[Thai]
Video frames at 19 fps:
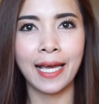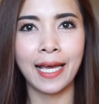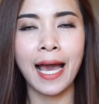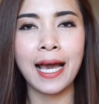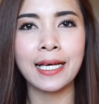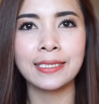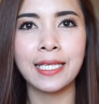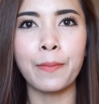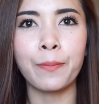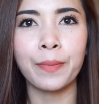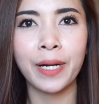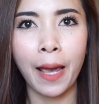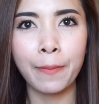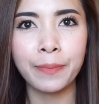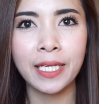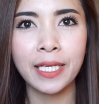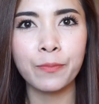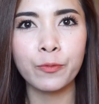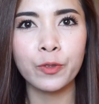ค่ะสำหรั
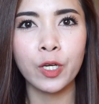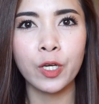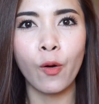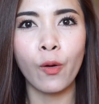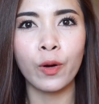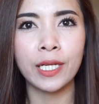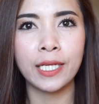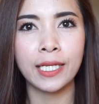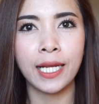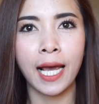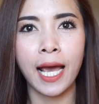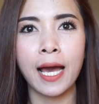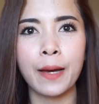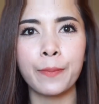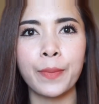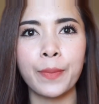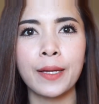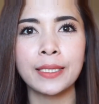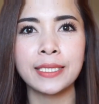บคลิปวิดีโอนี้นะคะ
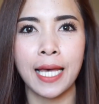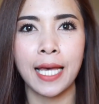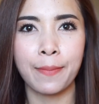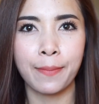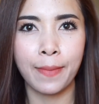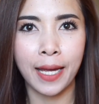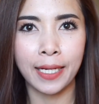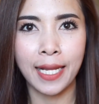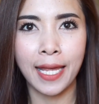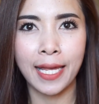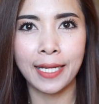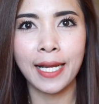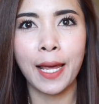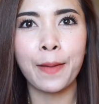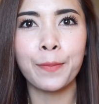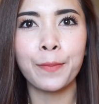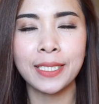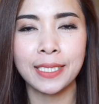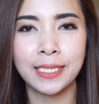เป้จะมาแนะ
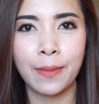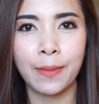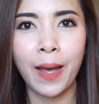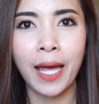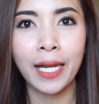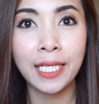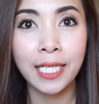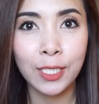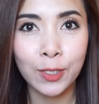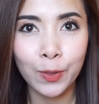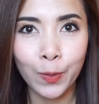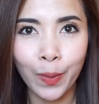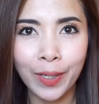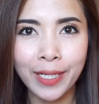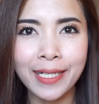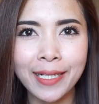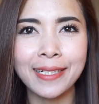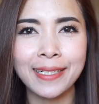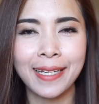นำผลิตภัณฑ์อีกตัว
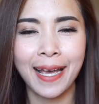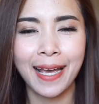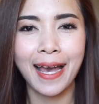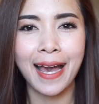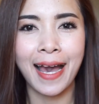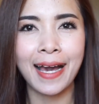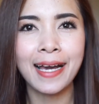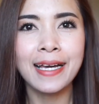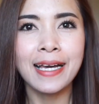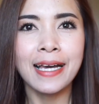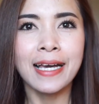หนึ่งนะคะ